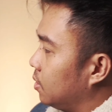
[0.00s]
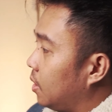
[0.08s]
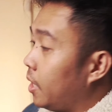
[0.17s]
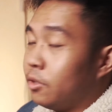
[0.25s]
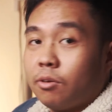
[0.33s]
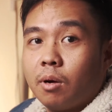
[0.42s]

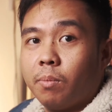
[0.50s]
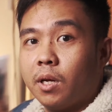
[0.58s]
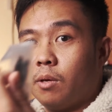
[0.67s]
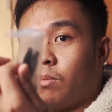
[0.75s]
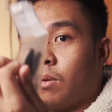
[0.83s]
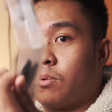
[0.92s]
Ay, ito nga
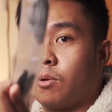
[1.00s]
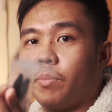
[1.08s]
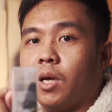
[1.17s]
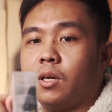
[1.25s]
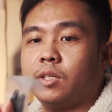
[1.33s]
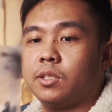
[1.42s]
pala yung mga
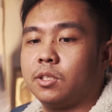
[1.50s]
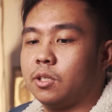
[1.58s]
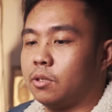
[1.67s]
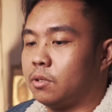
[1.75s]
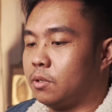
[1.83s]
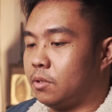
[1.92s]
propellers
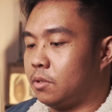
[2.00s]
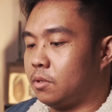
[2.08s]
nyo.